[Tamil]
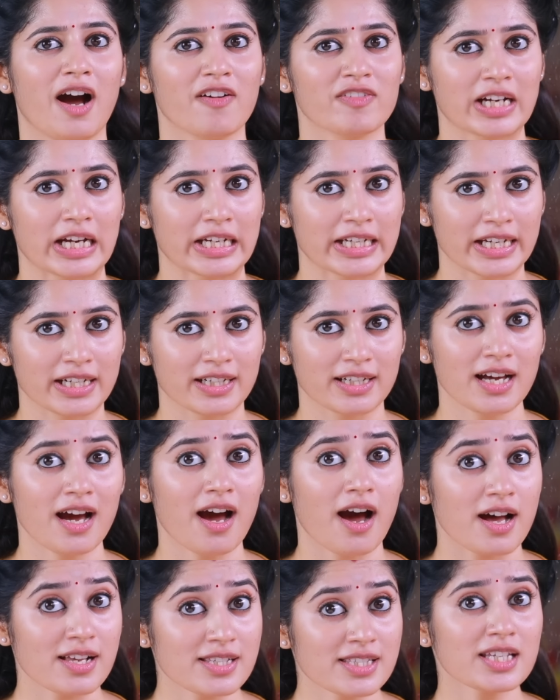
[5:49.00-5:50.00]
அவங்க கிட்ட
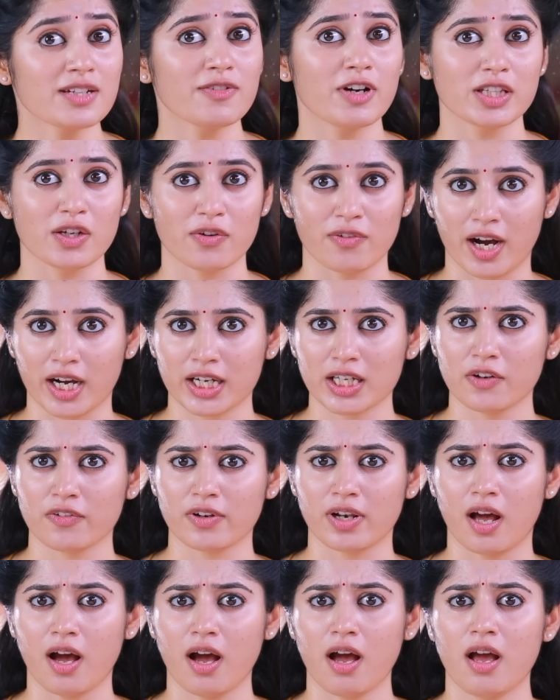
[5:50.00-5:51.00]
ஆசீர்வாதம்
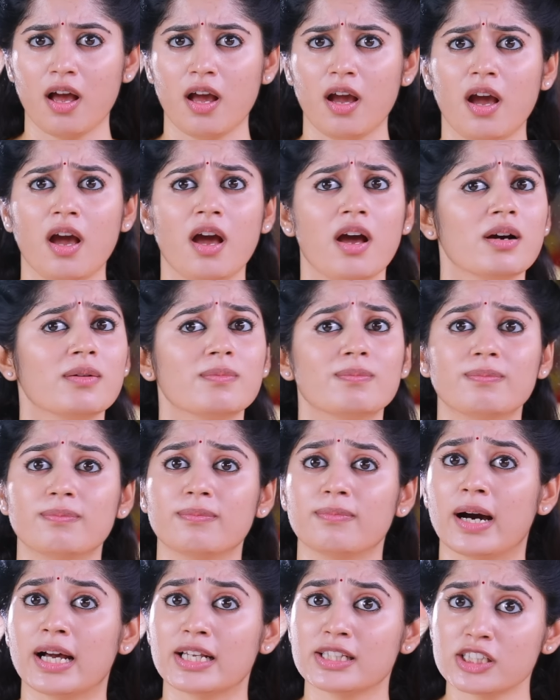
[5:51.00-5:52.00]
வாங்குறவங்க எல்லாம்
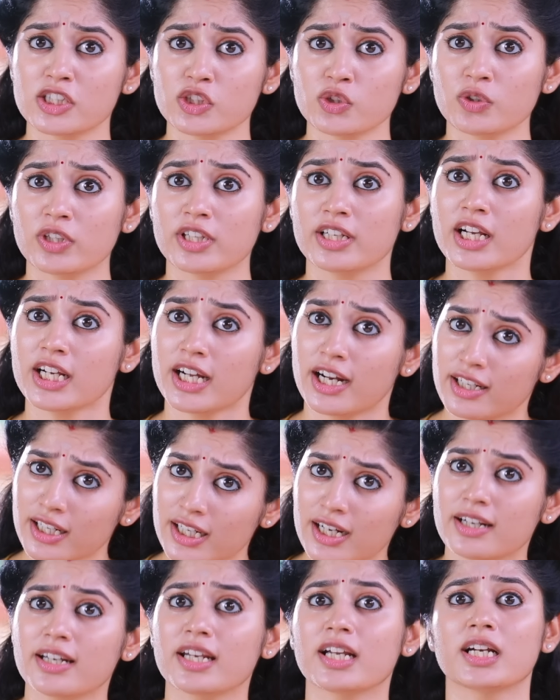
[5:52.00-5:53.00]
மஞ்ச துணியில
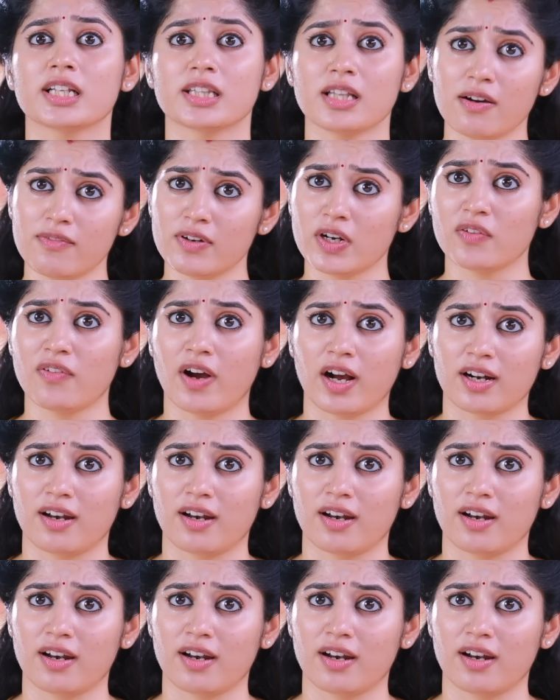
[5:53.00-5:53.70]
கண்ணை கட்டிக்கிட்டு தான்